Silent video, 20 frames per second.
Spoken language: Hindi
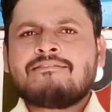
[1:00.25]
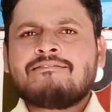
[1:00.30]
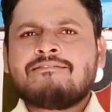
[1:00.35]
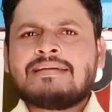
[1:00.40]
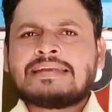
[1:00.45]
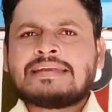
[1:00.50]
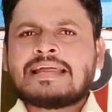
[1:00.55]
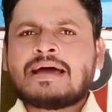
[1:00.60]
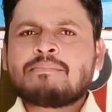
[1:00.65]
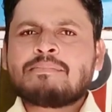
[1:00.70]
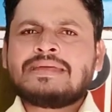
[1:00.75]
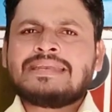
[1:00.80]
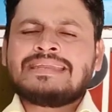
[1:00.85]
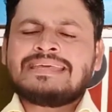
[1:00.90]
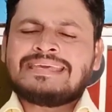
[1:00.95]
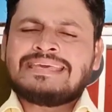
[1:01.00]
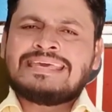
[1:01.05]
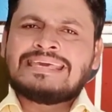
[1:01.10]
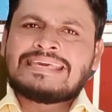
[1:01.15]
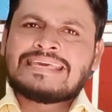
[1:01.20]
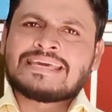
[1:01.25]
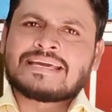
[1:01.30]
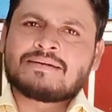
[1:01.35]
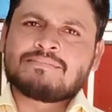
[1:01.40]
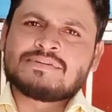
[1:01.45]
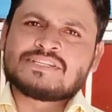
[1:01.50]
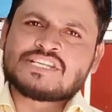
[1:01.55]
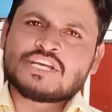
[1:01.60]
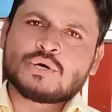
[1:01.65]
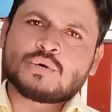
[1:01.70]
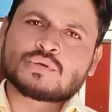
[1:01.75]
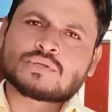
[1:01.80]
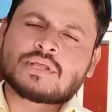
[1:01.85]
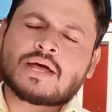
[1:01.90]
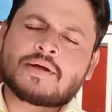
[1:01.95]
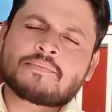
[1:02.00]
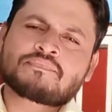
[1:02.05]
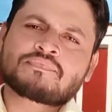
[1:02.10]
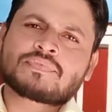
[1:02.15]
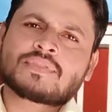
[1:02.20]
विटामिन ई e की कमी से
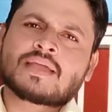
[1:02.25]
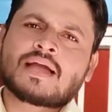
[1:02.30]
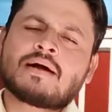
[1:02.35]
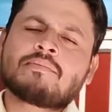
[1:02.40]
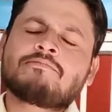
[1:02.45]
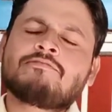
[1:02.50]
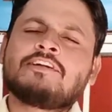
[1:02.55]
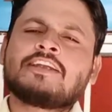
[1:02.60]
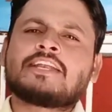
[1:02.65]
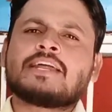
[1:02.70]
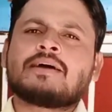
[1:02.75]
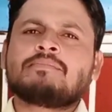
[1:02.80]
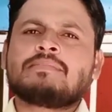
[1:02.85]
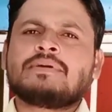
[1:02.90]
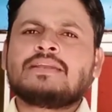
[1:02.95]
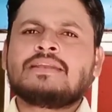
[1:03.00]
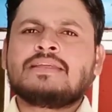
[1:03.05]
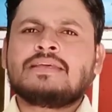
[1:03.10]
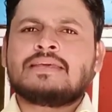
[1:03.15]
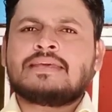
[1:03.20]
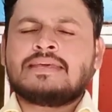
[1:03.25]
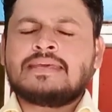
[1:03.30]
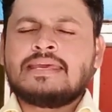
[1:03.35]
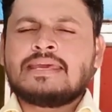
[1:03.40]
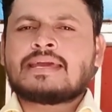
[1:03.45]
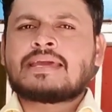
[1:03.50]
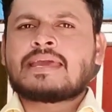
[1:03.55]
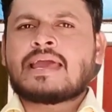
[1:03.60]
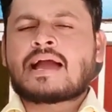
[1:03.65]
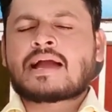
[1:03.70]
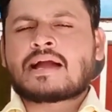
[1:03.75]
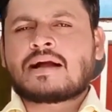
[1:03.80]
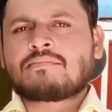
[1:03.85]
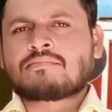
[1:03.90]
होता अब विटामिन ई e क्या काम